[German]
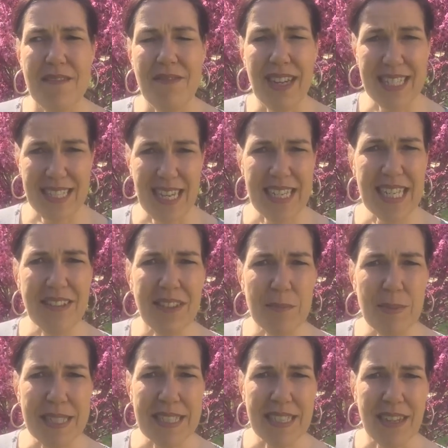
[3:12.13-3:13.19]
was kann ich
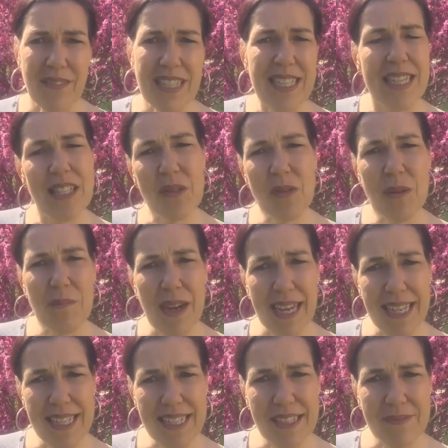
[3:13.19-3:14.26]
verbessern? Was hast du
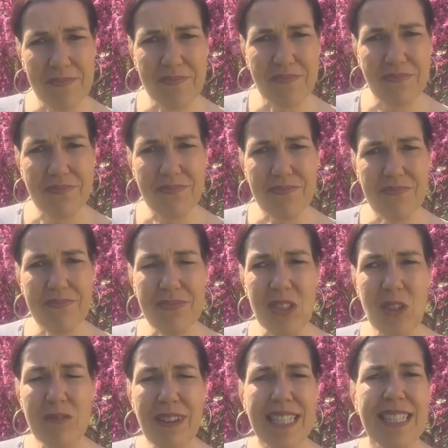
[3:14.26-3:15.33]
gemeint?
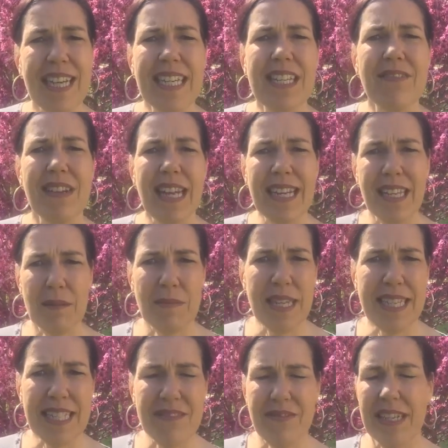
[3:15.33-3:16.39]
Und was kann ich vielleicht im
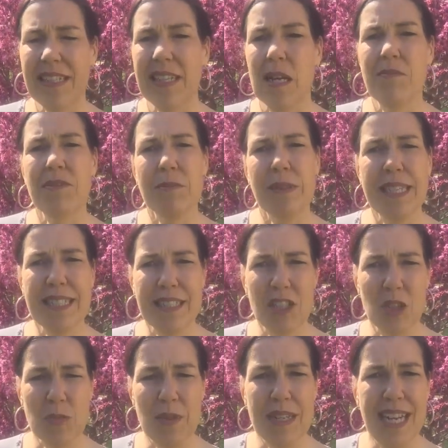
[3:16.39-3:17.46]
nächsten Wettkampf, im nächsten
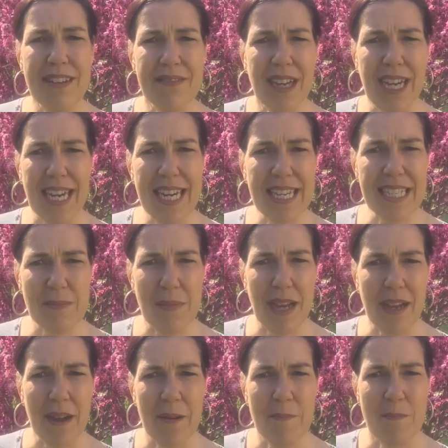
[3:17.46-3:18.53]
Spiel einfach anders
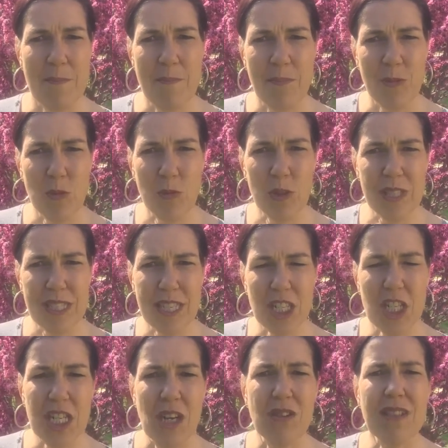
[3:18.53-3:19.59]
machen? Du wirst
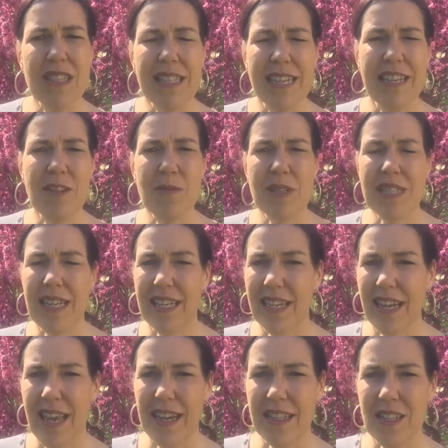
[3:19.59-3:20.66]
erstaunt sein über
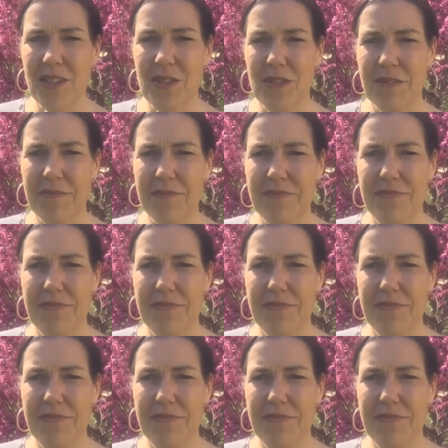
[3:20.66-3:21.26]
seine Reaktion.